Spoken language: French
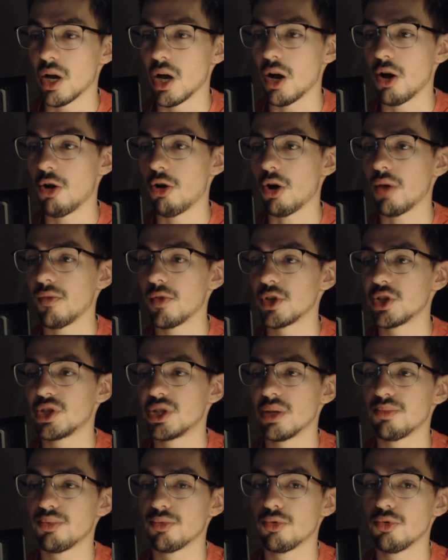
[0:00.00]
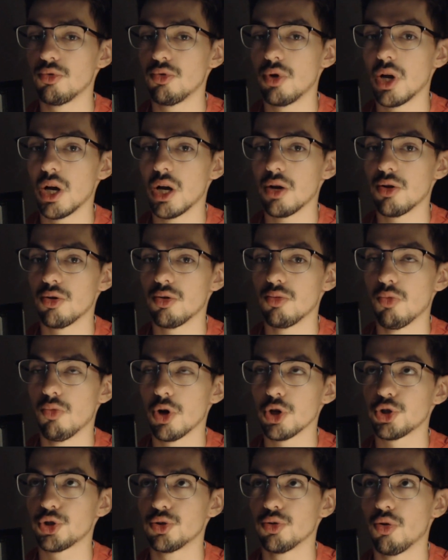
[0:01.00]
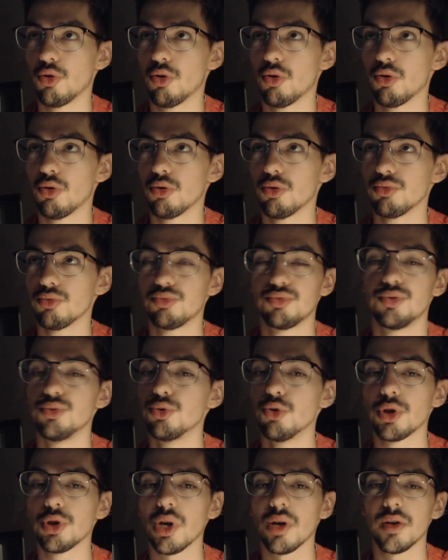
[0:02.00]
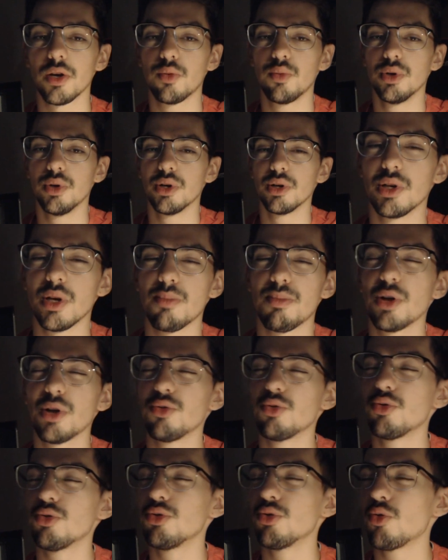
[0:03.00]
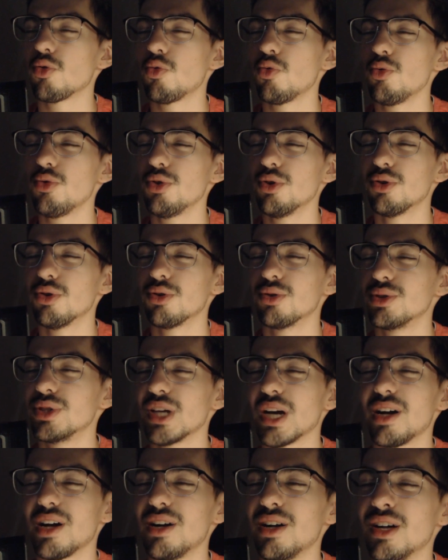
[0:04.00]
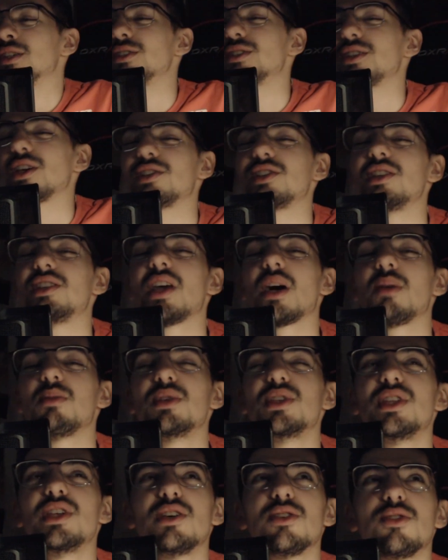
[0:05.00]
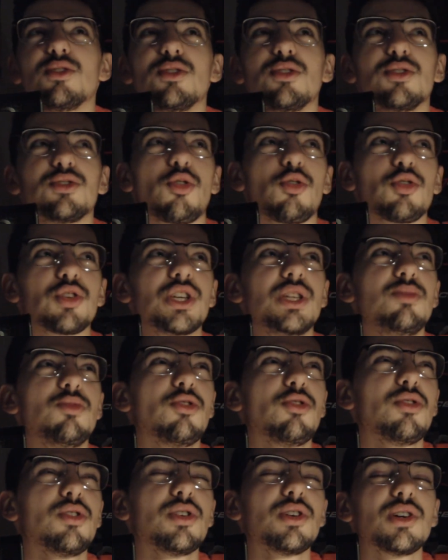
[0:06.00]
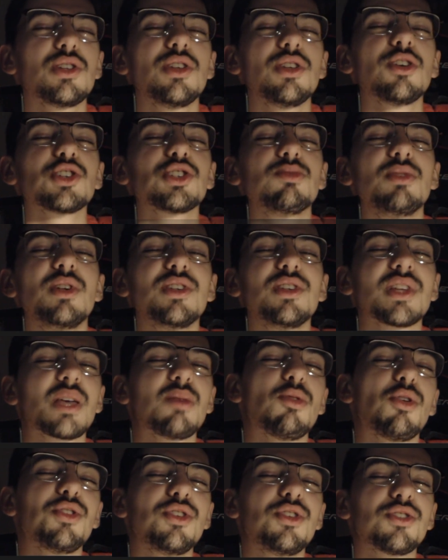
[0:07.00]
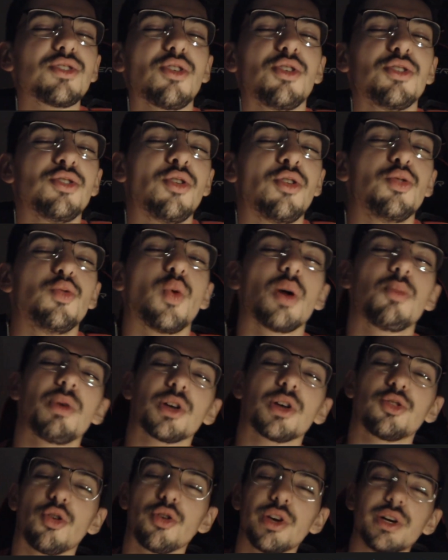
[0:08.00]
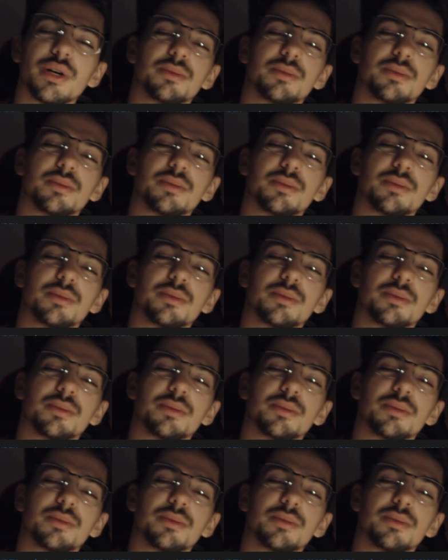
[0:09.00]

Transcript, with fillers: Alors avec Yepko, là, euh, moi, je suis, en... je suis neutre avec lui. Hein. Il n'y a pas de, de couilles euh, ni rien. Ça s'est terminé euh, tranquillement. Hein. D'ailleurs, j'ai mis les streamers destroy dans mon répertorié.